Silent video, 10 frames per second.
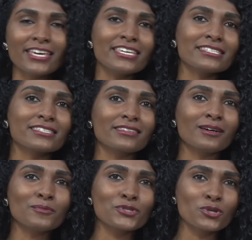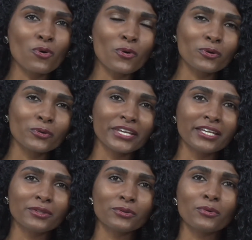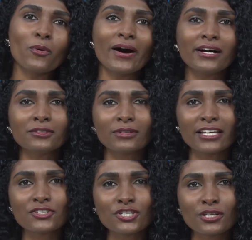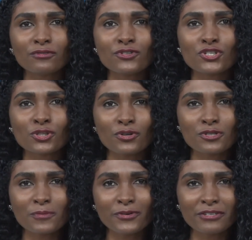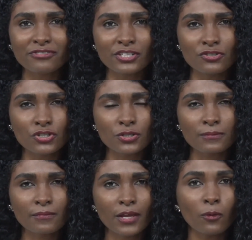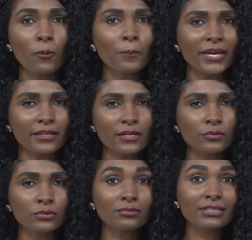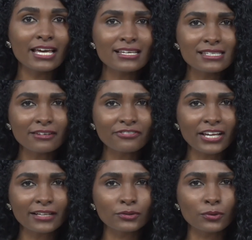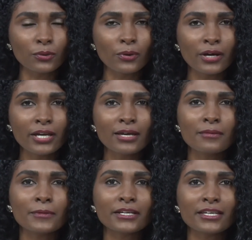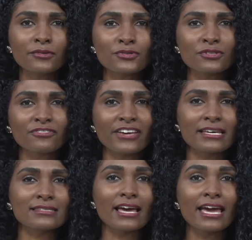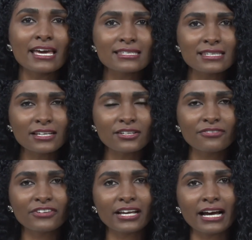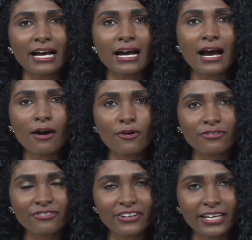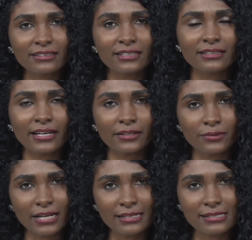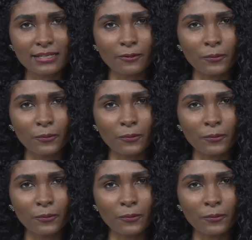Estamos concluindo o ano letivo de 2020, um período desafiador que nos fez ressignificar a oferta da educação.